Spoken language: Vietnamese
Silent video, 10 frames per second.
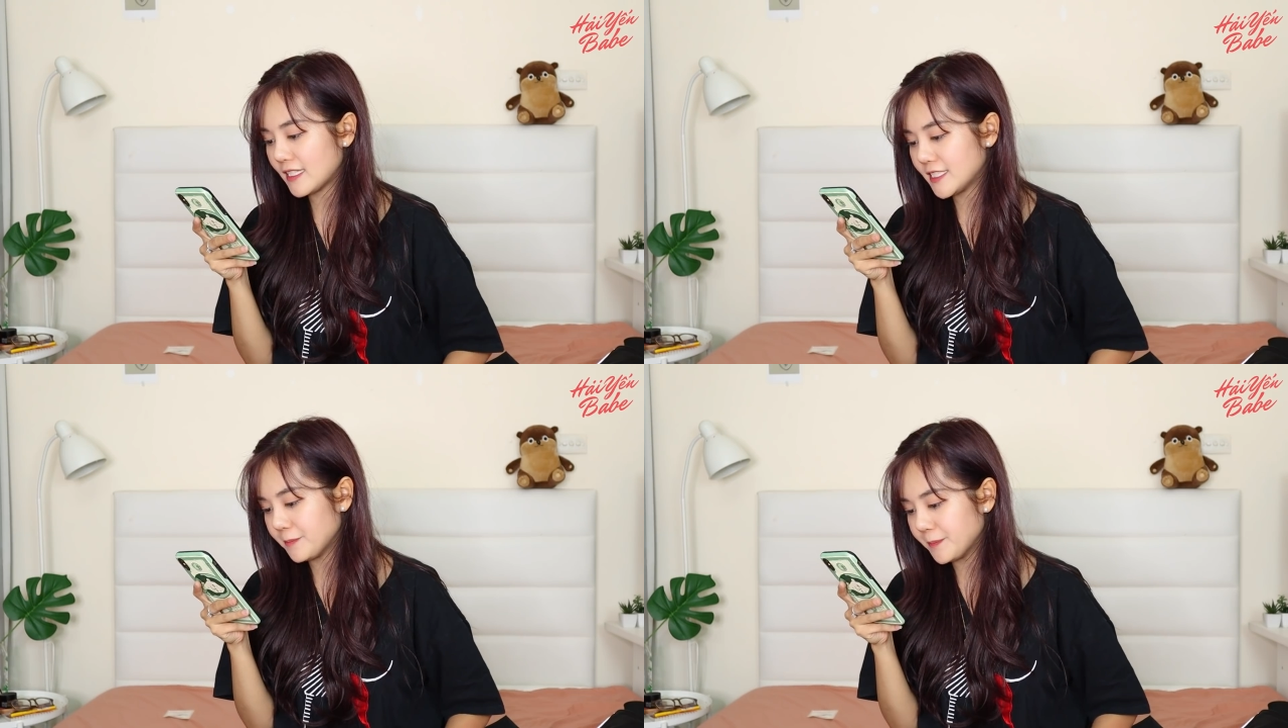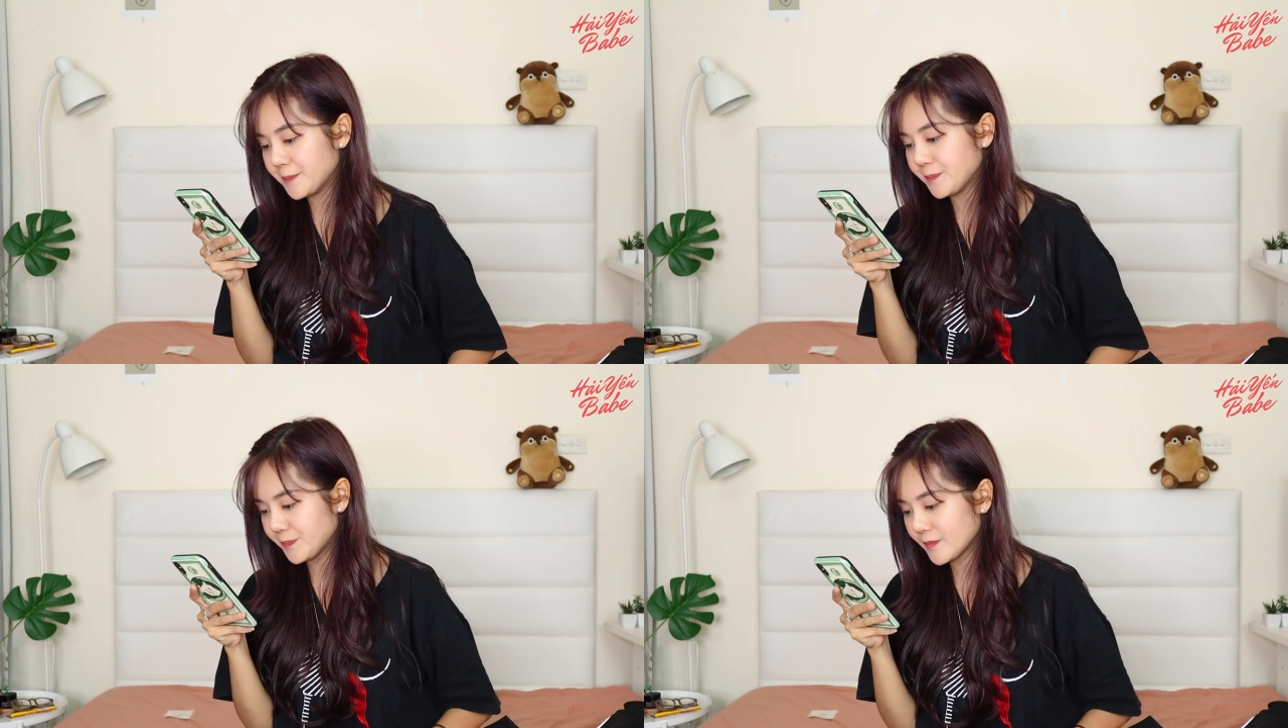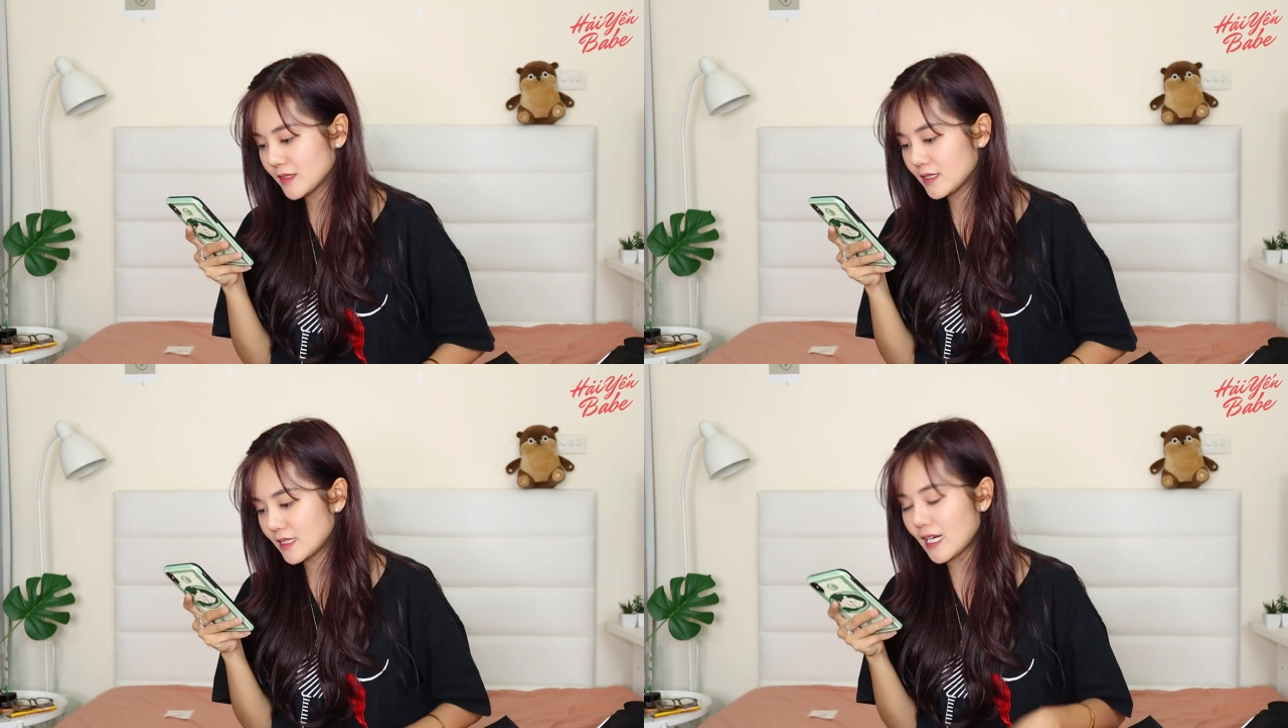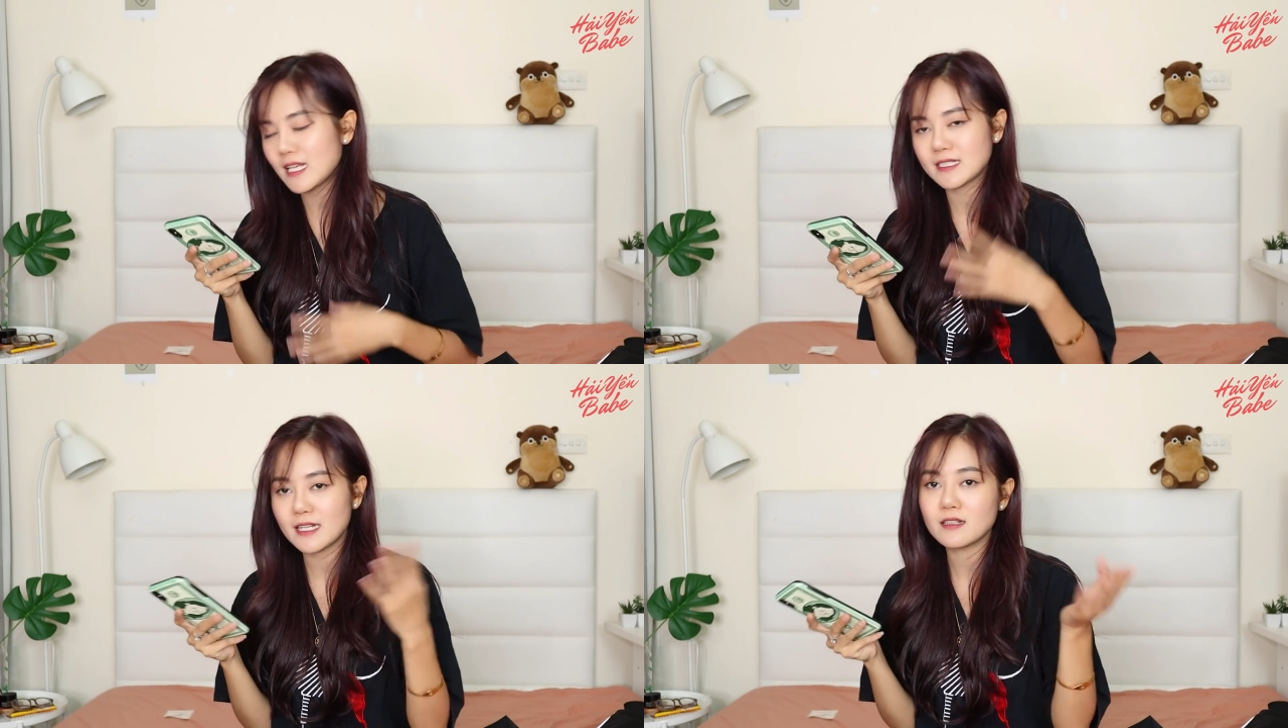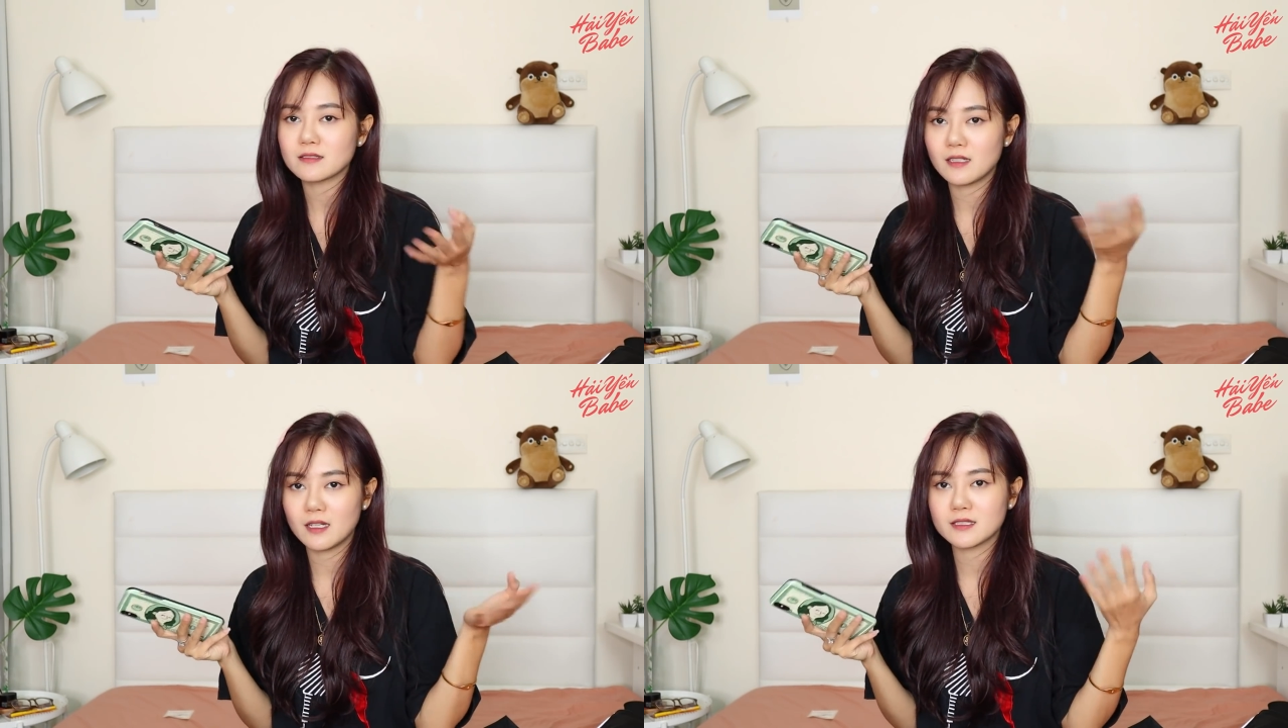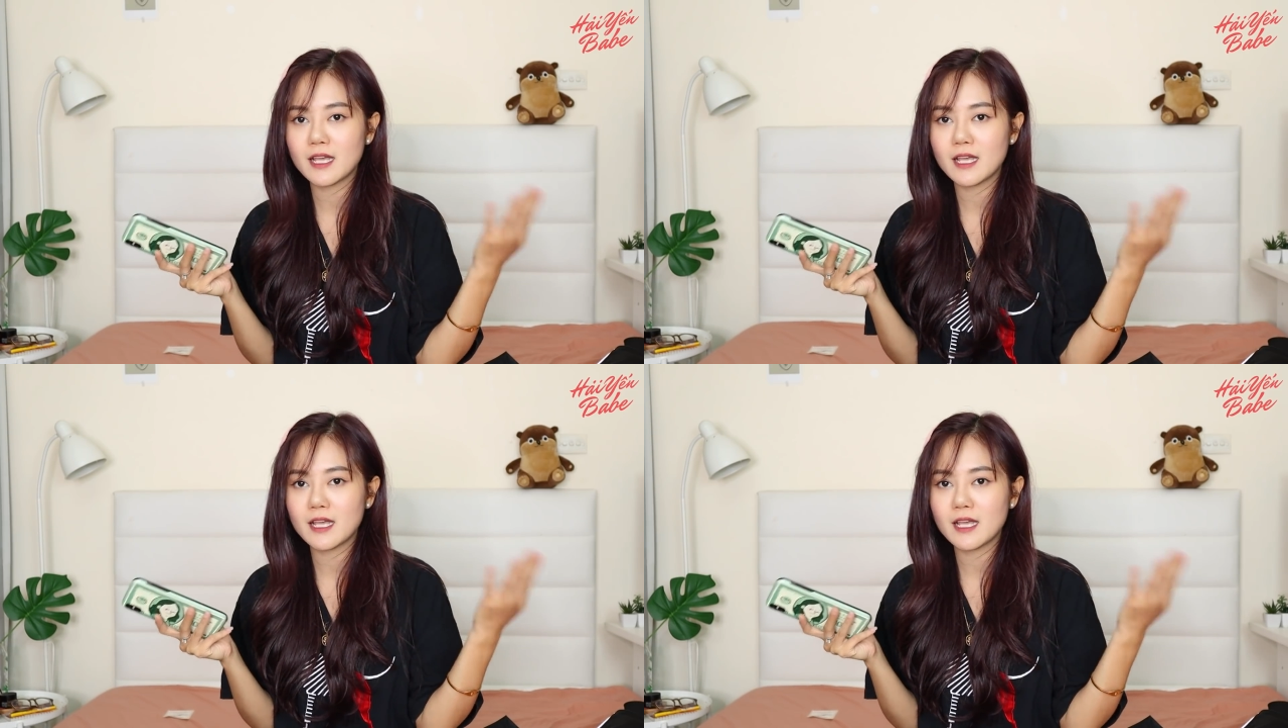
Item chắc là sẽ được ờ,